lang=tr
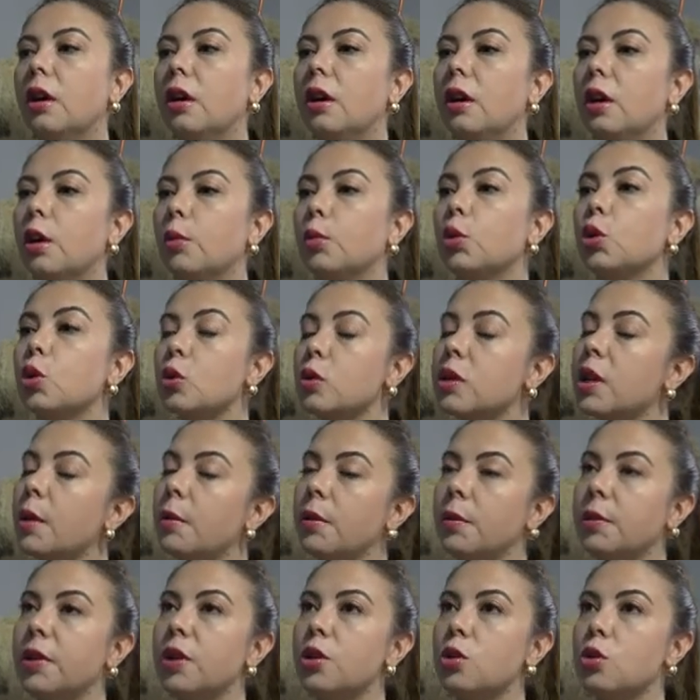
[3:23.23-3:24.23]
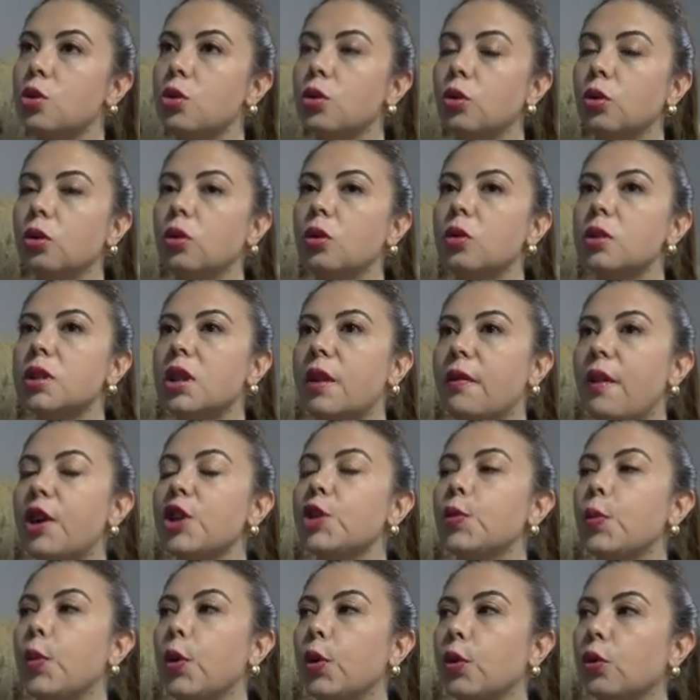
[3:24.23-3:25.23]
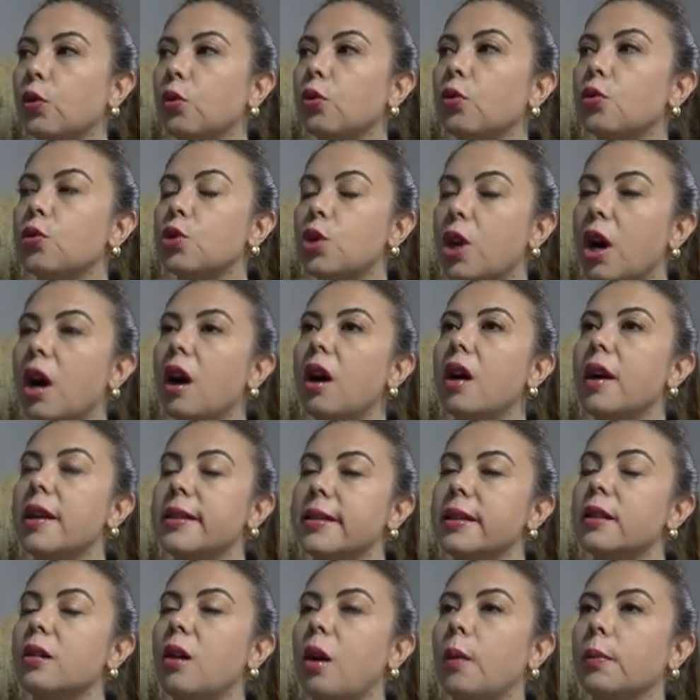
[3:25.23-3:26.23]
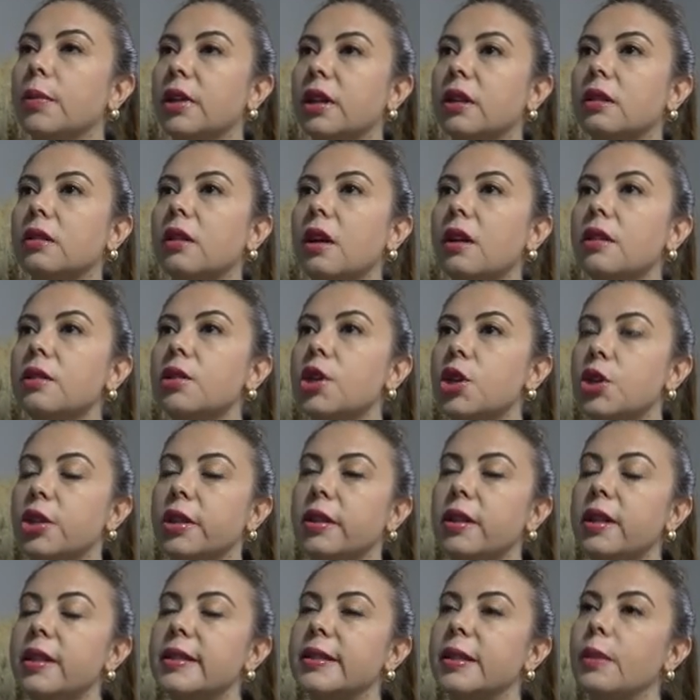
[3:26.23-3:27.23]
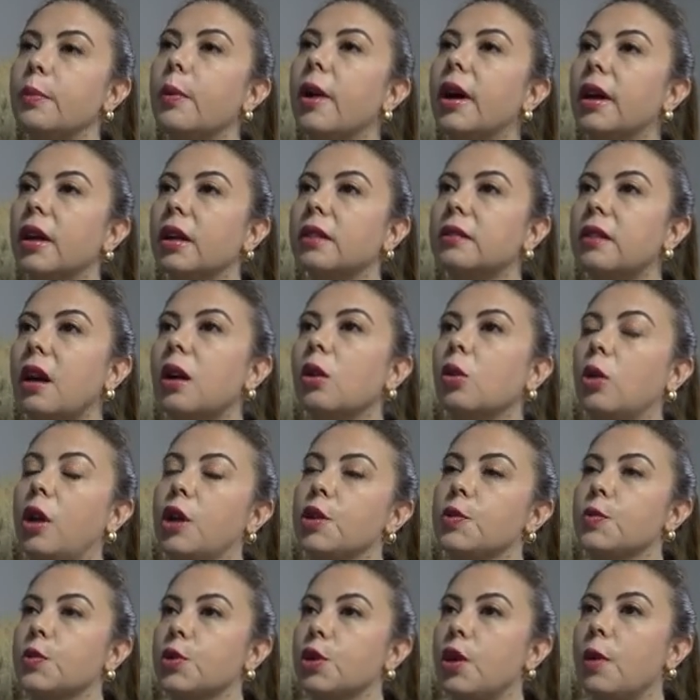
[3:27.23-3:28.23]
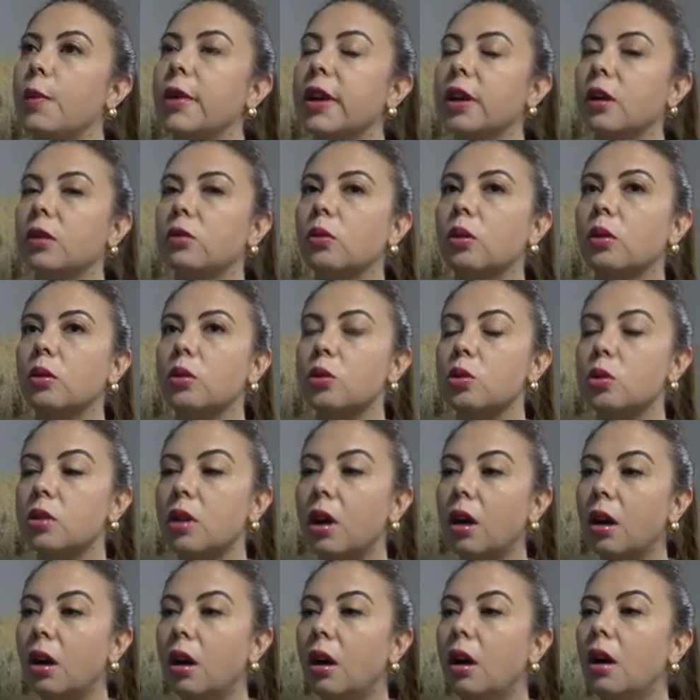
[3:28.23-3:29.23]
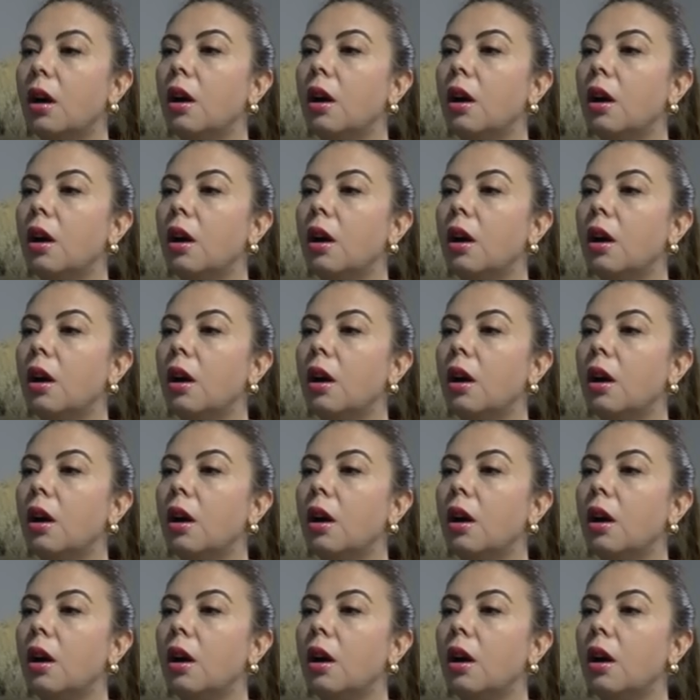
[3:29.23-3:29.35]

E, bunun sebebi de şu, savaş boyunca esir kamplarından çeşitli istihbaratlar ulaşmış Amerikan ordusuna.